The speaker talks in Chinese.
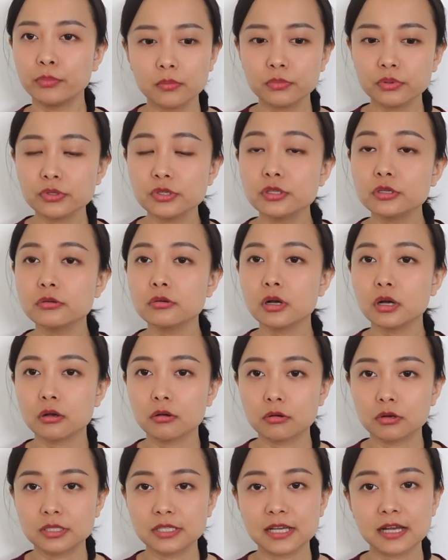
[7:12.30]
不希
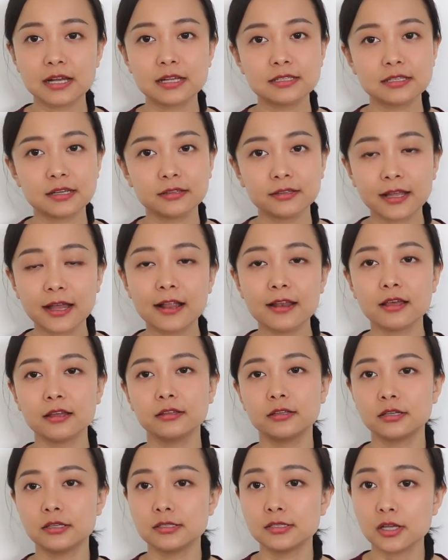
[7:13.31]
望国家将大
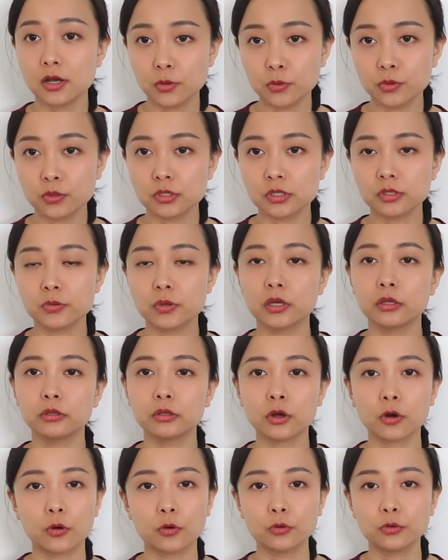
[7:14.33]
量的教育资源
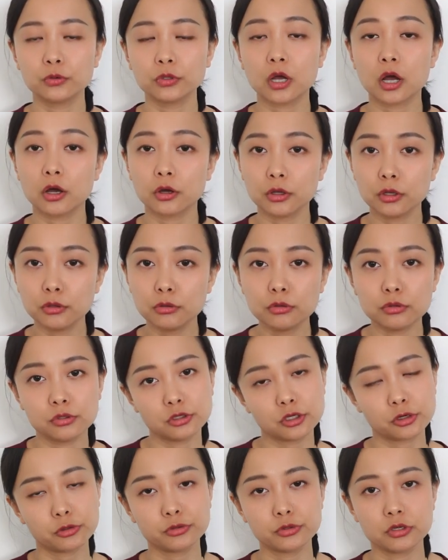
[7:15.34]
投入到英语
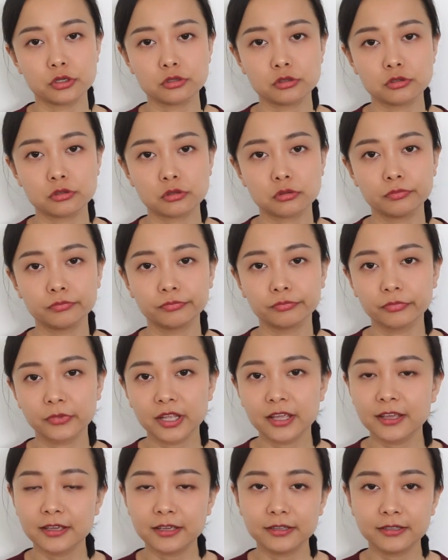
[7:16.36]
教学之中，
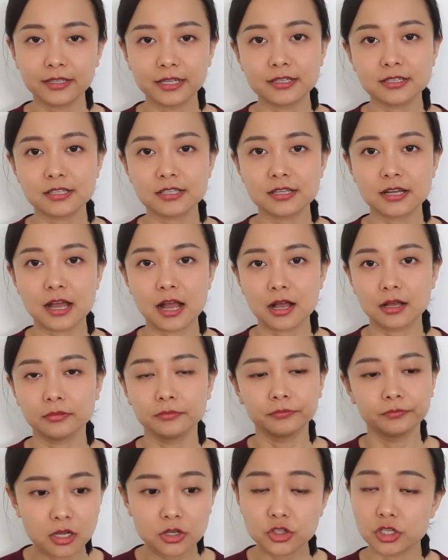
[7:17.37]
但是啊，
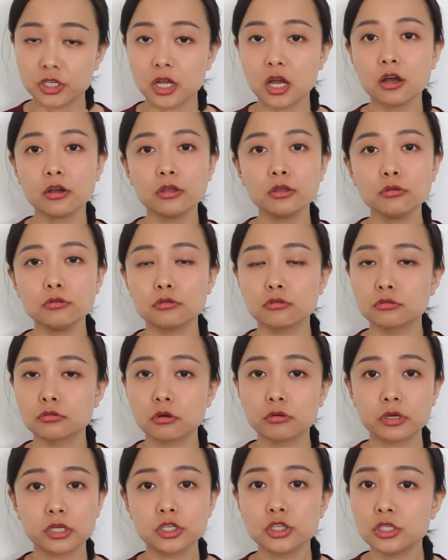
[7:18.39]
只要英语
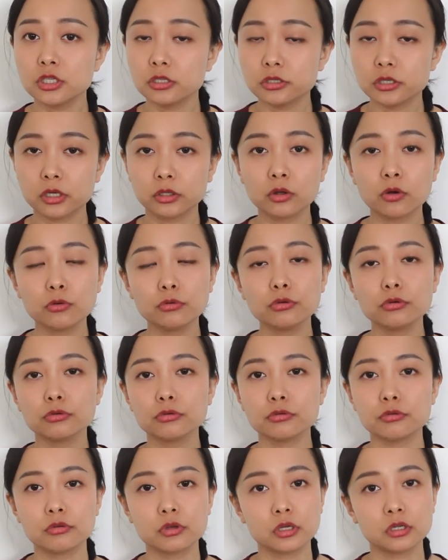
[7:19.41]
作为世界通
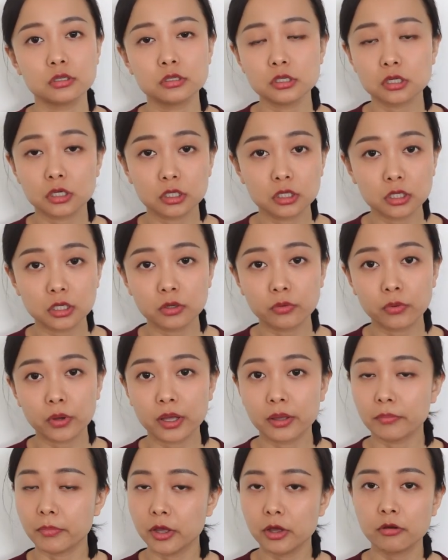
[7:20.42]
用语言这个地
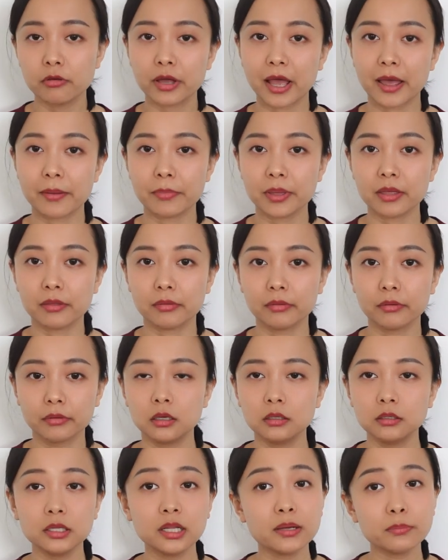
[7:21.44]
位没有改变，
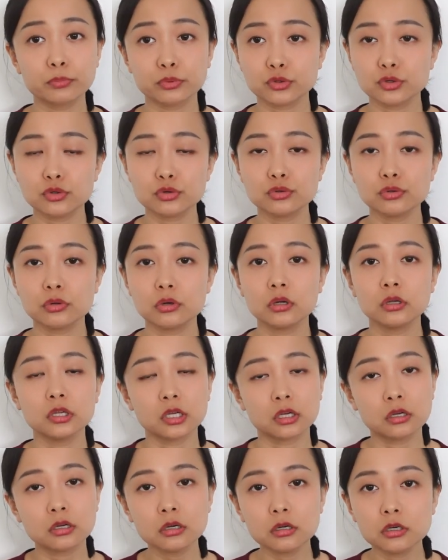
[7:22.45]
那不是说
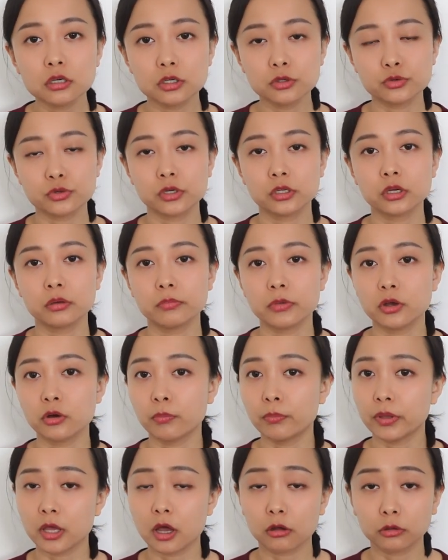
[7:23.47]
你个人觉得没有
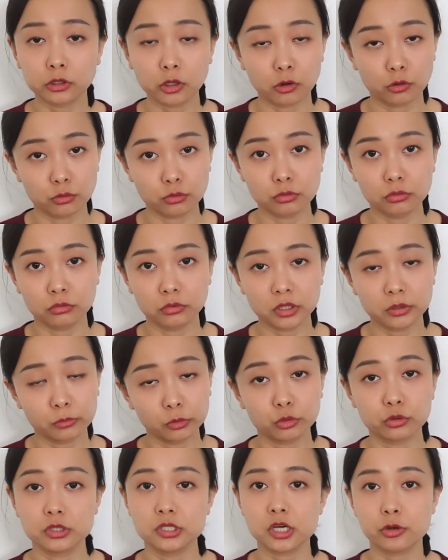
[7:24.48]
必要投入那
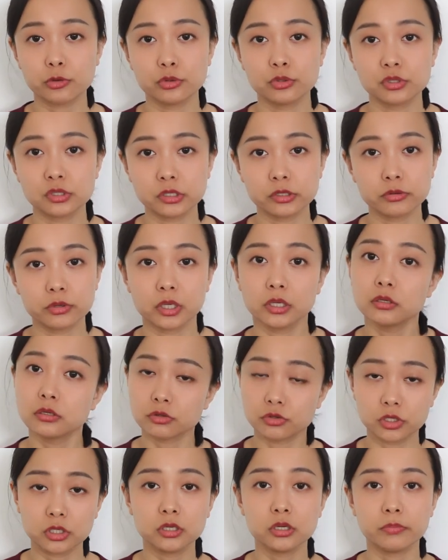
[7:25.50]
么多教育资源
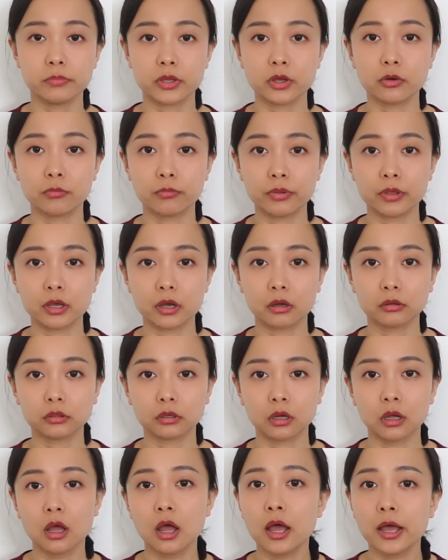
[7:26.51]
就真的没有必要
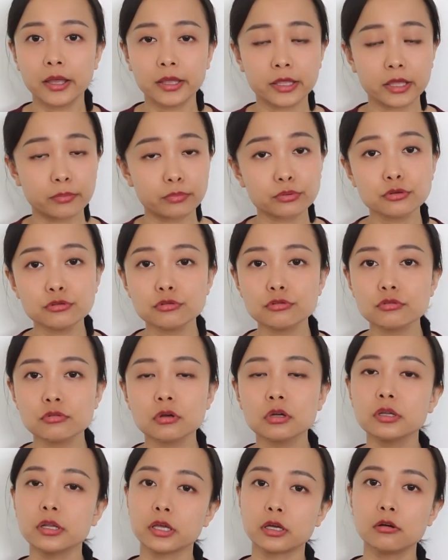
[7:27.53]
的，也不是
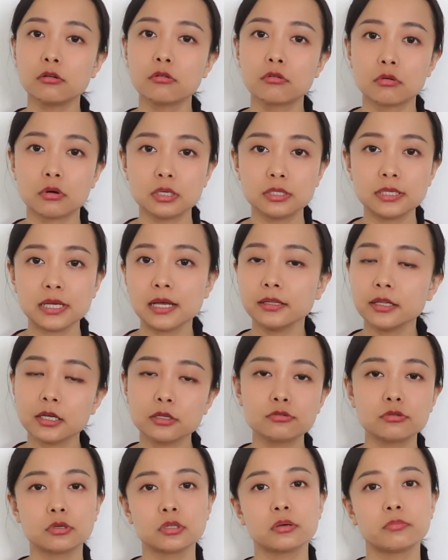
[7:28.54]
说哪个国家
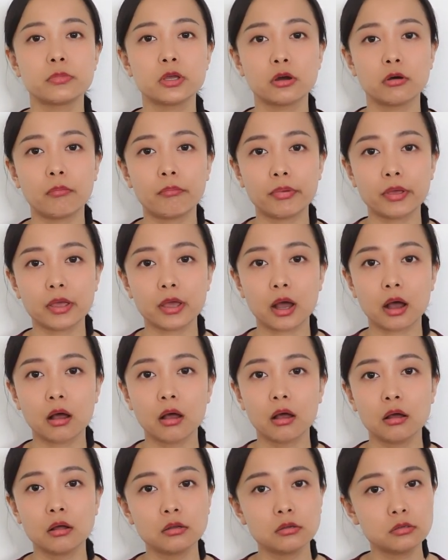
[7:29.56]
他觉得没有必要。
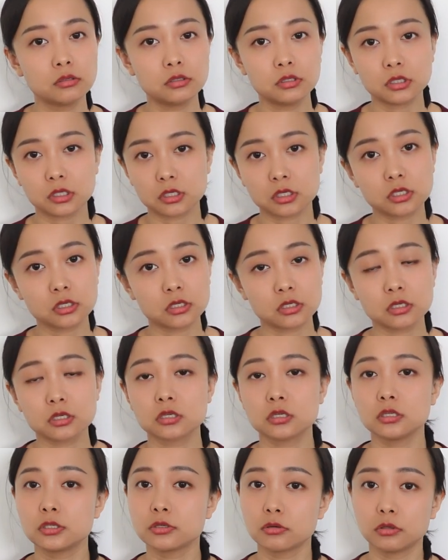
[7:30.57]
这个事
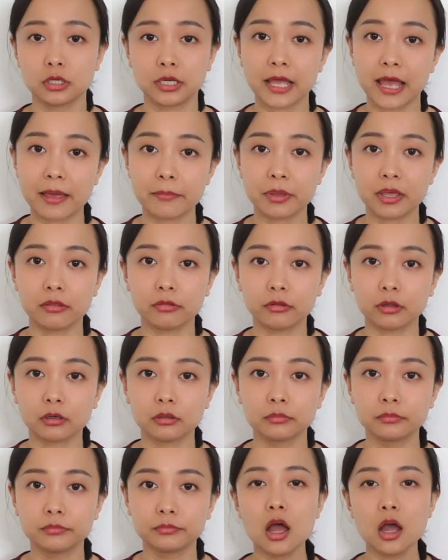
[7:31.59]
实就能改变的。
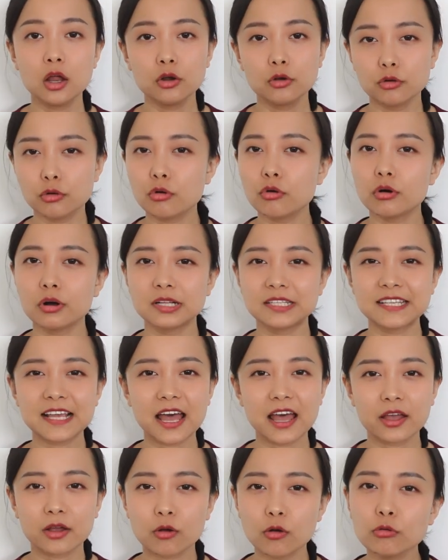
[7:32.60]
如果
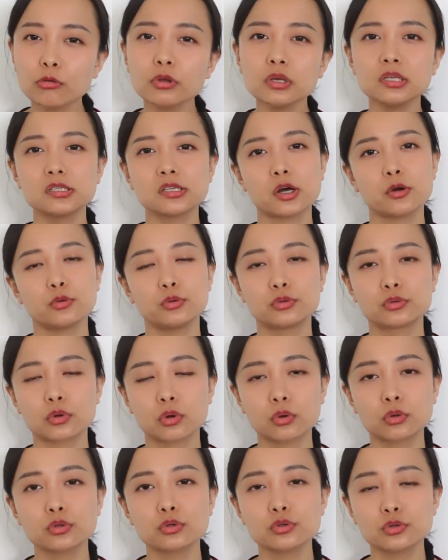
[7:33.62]
在公立教育
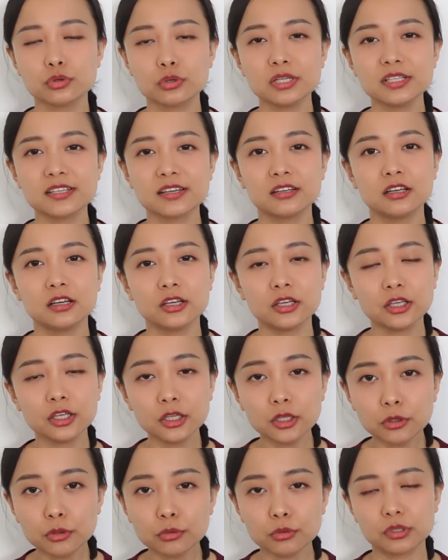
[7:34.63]
中缩减了
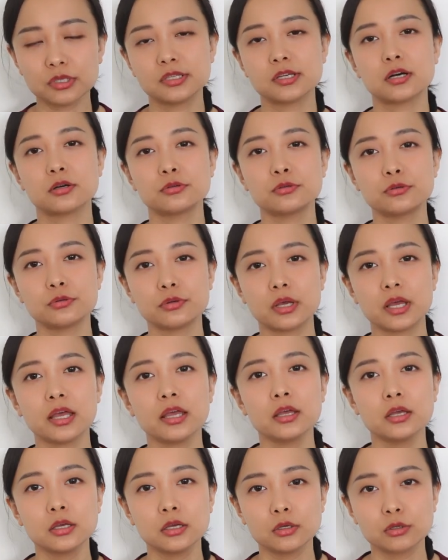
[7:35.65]
英语教学
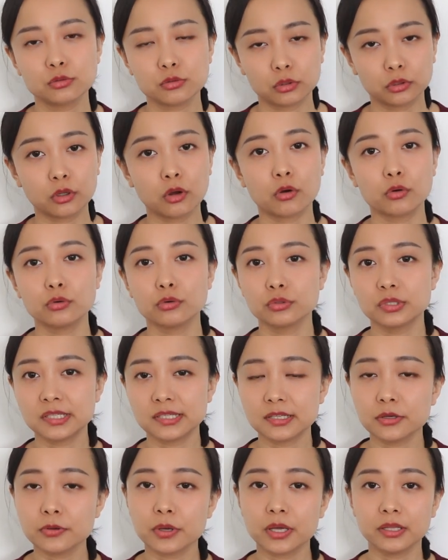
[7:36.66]
所投入
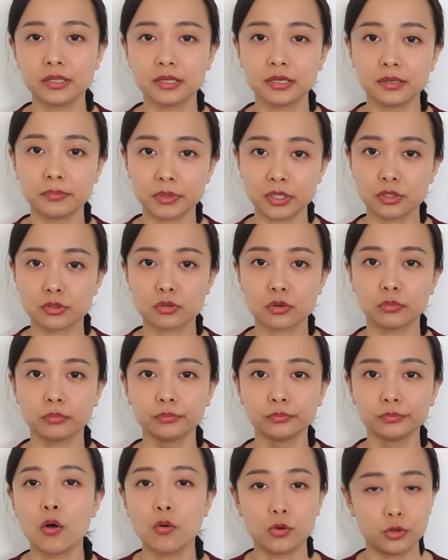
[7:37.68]
资源的比重，
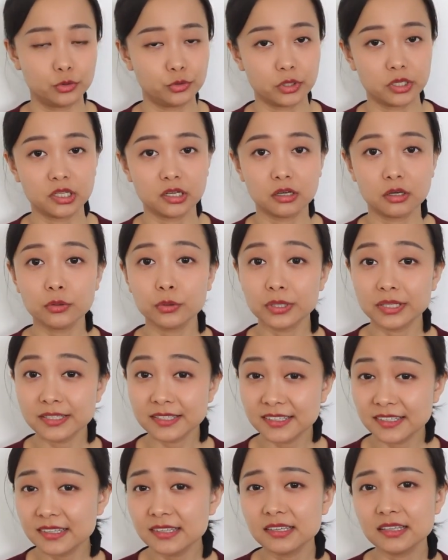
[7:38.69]
我觉得会
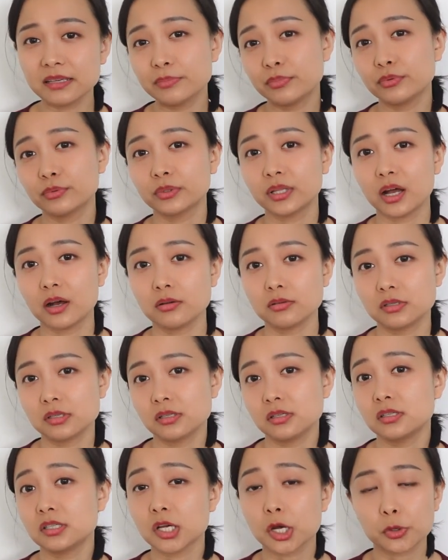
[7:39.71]
进一步导
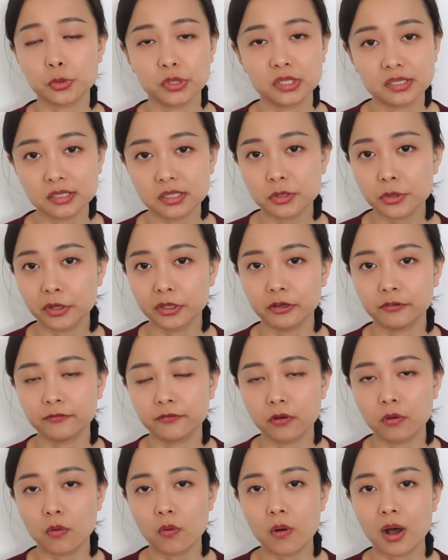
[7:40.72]
致教育资源的
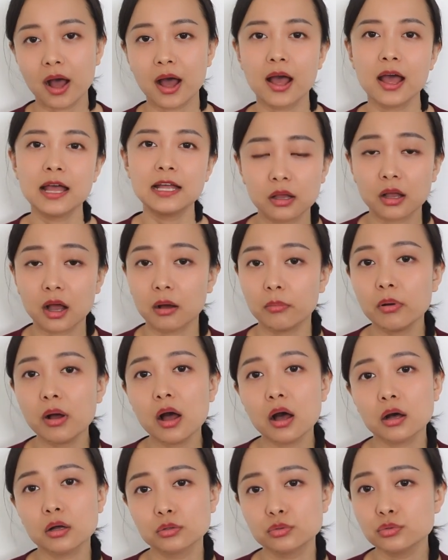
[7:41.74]
分化，搞不
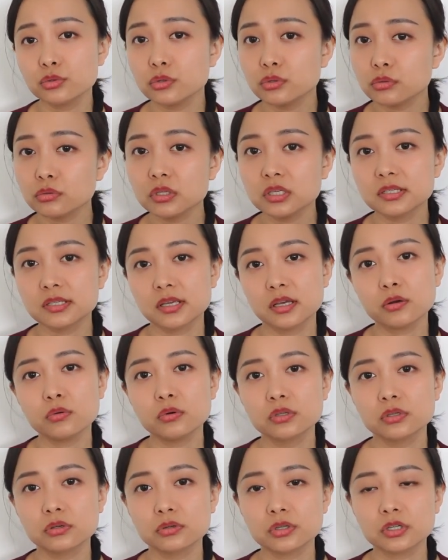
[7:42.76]
好最终的结
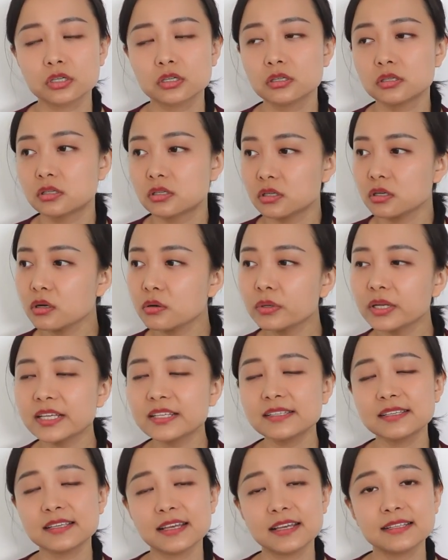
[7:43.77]
果就是只有那
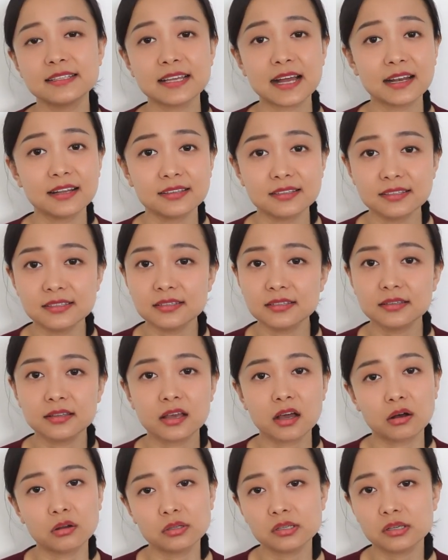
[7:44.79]
些家里经济
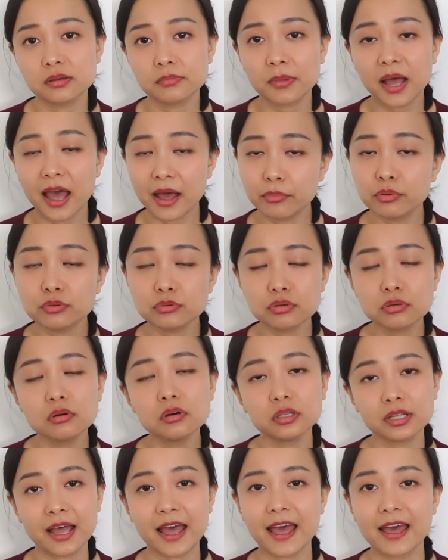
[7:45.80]
条件还不
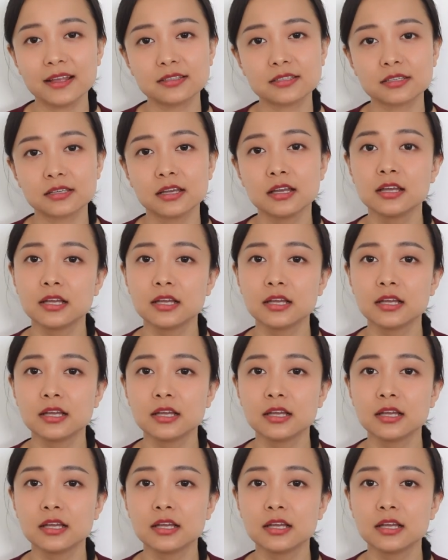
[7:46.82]
错的孩子